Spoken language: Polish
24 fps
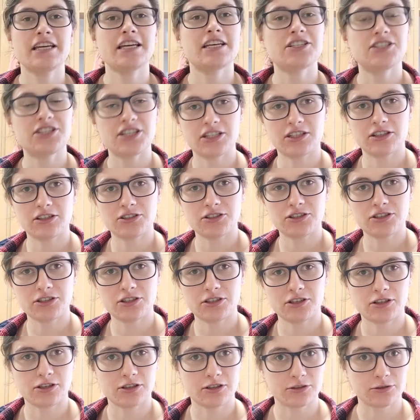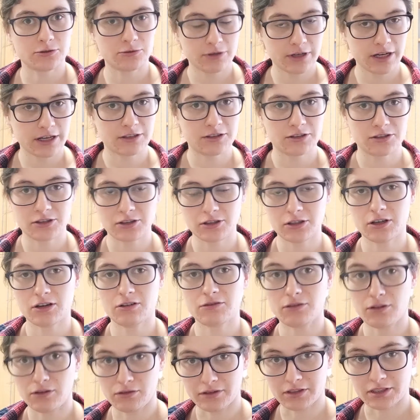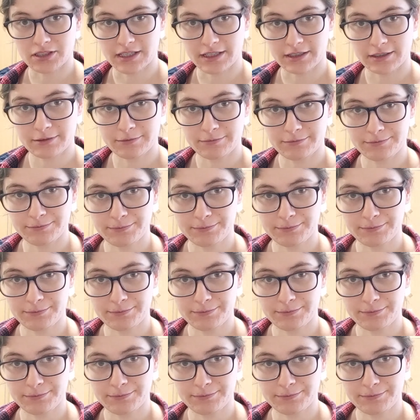Jeśli chodzi o cukier, to tylko w owocach.